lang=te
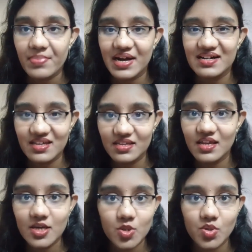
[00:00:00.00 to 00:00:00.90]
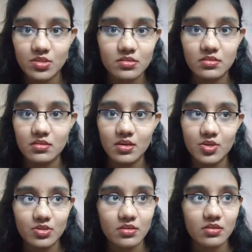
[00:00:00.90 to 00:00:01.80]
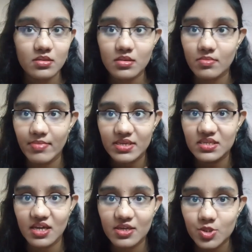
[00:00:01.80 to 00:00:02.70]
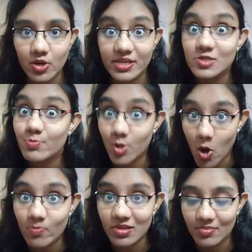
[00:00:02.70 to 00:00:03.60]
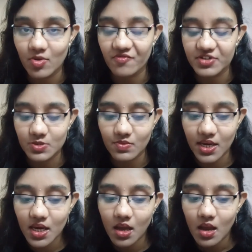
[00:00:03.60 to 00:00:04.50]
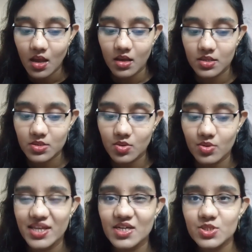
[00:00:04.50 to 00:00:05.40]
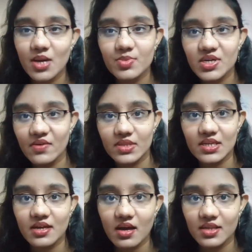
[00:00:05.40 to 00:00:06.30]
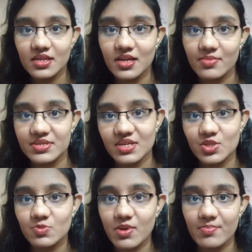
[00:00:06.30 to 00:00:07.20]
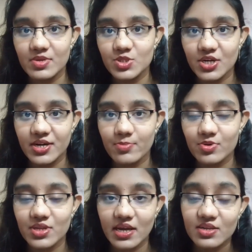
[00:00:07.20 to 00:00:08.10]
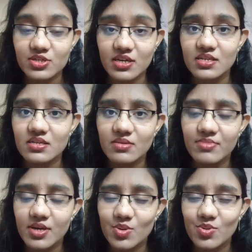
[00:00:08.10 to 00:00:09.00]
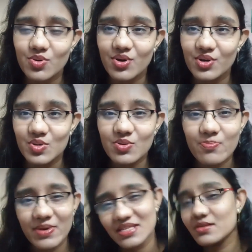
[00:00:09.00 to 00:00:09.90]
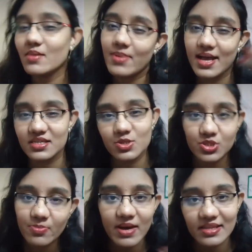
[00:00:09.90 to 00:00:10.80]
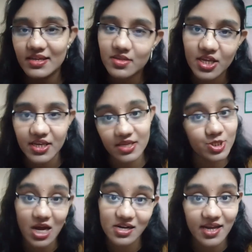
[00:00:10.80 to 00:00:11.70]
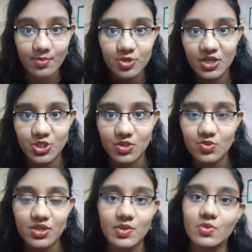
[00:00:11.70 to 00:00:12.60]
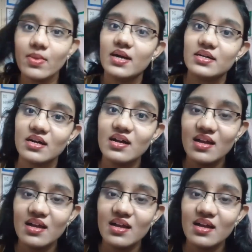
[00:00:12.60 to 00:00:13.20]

బట్ ఇదే ఈరోజు యూనో మెసేజ్ ఆర్ ఎల్స్ ప్రాబ్లమ్ ఆఫ్ దిస్ వీక్ సో నెక్స్ట్ టైం నుండి ఎవరైనా కానీ ఇలా మెసేజెస్ పంపించేటప్పుడు దయచేసి మీరు యూనో పెద్ద ప్యాసేజ్ ఉన్న పర్లేదు నా దగ్గర చాలా టైం ఉంది నేను చదువుతాను బట్